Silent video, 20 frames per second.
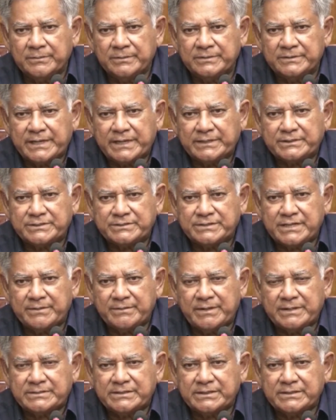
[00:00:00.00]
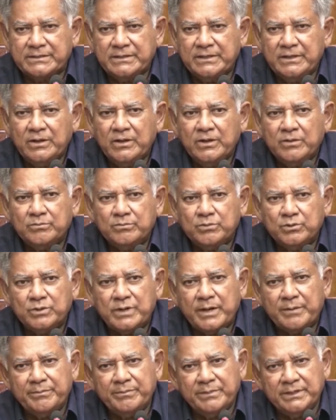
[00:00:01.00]
সেক্রেটারি সাহেব আছেন
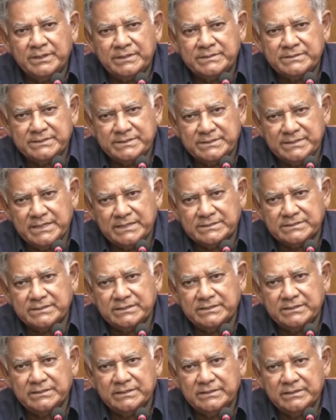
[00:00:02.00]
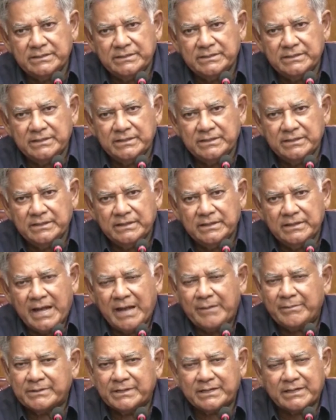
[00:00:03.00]
পুরা মিনিস্ট্রি আছে
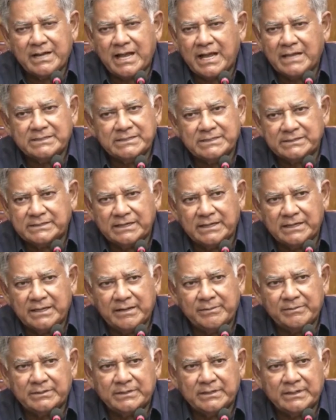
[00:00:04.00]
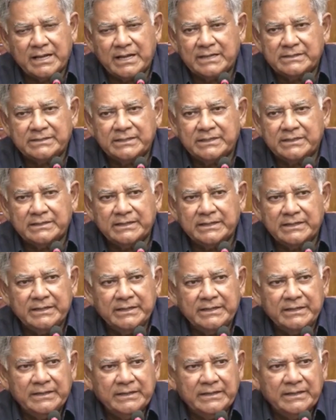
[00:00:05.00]
আমাদের কাজ এটা আমাদের কাজ এখানে
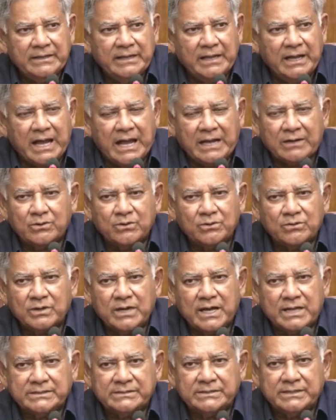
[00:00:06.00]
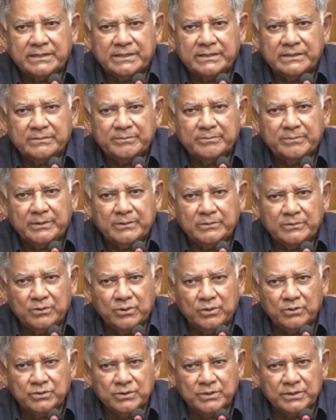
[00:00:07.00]
আর কোনো কাজ নেই
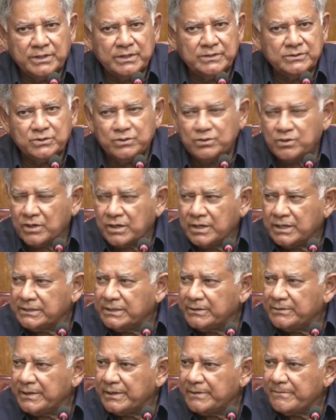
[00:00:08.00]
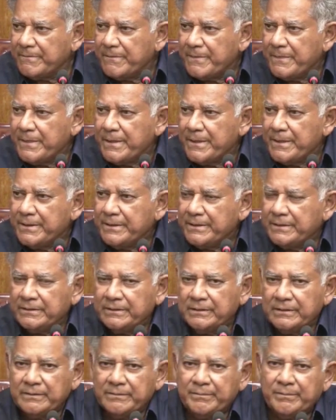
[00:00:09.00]
লোকজনকে সুরক্ষা দেওয়া
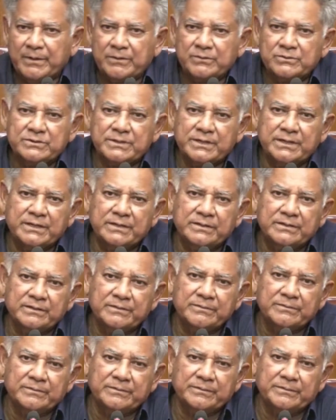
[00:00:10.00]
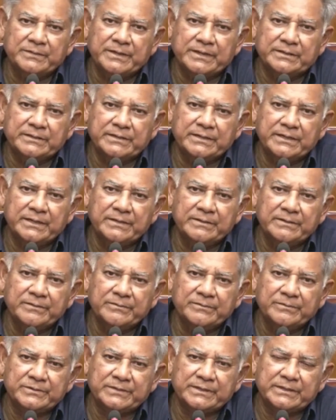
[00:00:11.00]
মানুষের যাতে
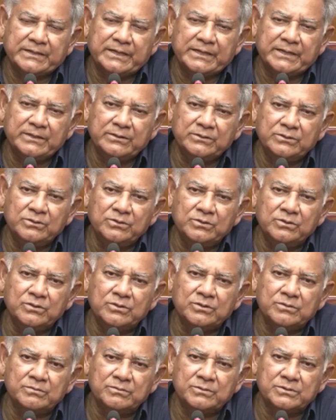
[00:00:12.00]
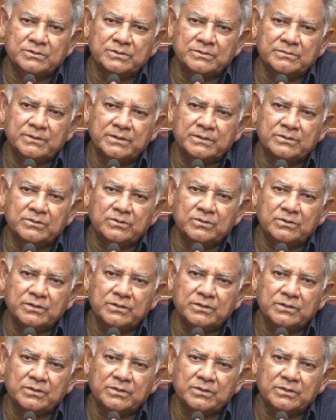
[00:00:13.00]
সেটা হিন্দু হোক মুসলমান হোক